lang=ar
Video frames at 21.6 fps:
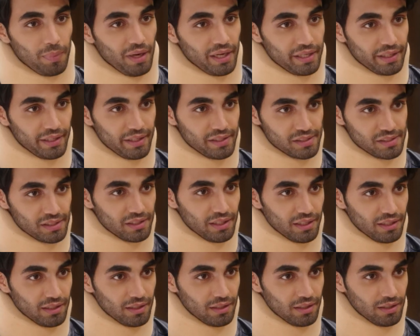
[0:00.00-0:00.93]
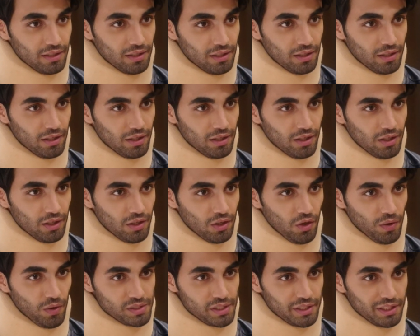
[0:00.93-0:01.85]
اقضي حياتي
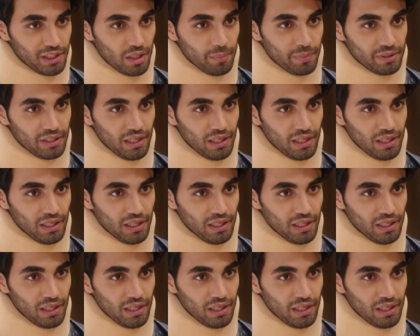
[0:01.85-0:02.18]
معك انت